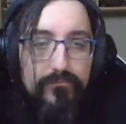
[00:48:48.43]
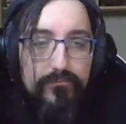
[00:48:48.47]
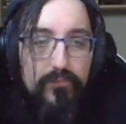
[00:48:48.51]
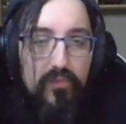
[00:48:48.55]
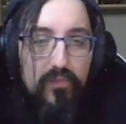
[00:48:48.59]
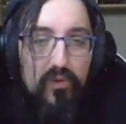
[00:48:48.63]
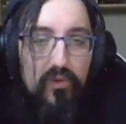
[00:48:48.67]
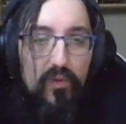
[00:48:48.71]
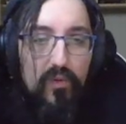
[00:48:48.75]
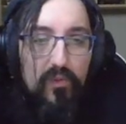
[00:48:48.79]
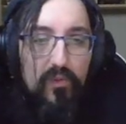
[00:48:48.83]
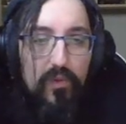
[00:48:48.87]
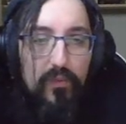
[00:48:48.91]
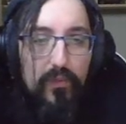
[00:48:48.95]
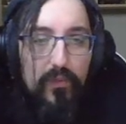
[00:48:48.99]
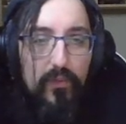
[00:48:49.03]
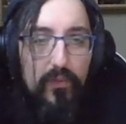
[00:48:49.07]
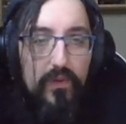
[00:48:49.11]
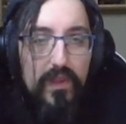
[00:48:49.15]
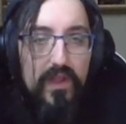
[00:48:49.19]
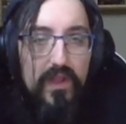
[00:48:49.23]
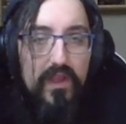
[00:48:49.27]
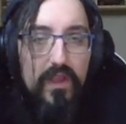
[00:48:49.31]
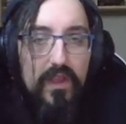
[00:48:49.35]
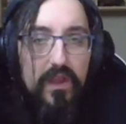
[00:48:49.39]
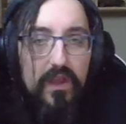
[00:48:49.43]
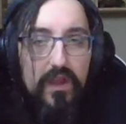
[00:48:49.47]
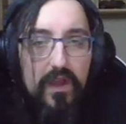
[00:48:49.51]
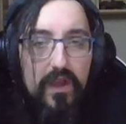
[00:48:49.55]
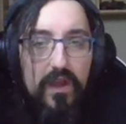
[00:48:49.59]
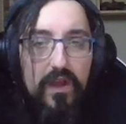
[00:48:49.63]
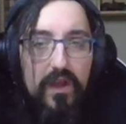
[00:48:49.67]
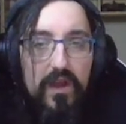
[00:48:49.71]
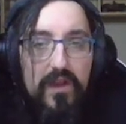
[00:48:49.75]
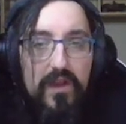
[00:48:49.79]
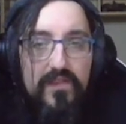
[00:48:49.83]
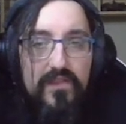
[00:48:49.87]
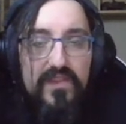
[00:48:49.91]
Bon, bon, bon, bon.
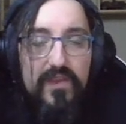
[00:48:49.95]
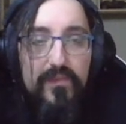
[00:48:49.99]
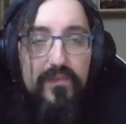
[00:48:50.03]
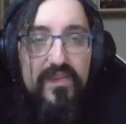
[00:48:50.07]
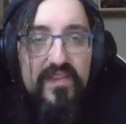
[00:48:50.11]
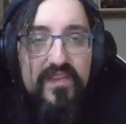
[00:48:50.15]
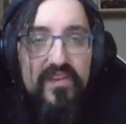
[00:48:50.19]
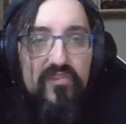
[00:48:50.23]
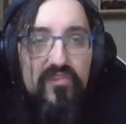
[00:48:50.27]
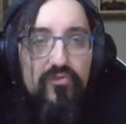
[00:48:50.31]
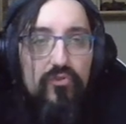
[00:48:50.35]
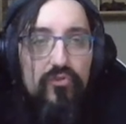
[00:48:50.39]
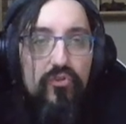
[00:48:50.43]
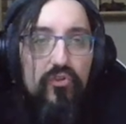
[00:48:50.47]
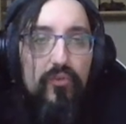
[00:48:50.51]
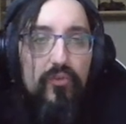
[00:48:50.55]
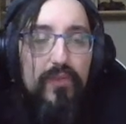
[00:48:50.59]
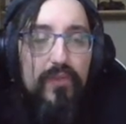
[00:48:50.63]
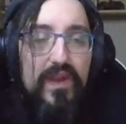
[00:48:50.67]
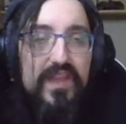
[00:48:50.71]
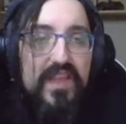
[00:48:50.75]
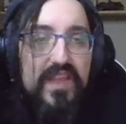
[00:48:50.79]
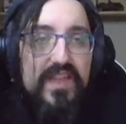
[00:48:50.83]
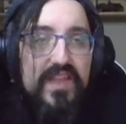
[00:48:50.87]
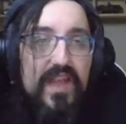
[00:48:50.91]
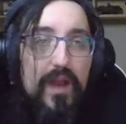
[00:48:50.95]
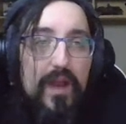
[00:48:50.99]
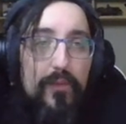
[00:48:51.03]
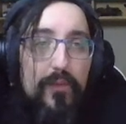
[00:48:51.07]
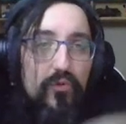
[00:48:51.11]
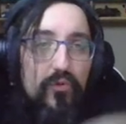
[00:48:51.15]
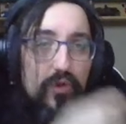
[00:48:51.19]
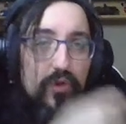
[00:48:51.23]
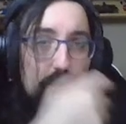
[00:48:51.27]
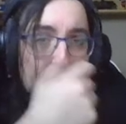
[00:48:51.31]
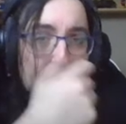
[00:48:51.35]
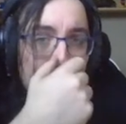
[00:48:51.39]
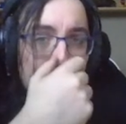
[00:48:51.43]
Euh, des mises à jour de paliers
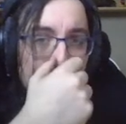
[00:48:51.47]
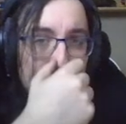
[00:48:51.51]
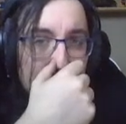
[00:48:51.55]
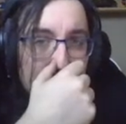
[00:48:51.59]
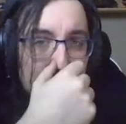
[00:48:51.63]
d'armure.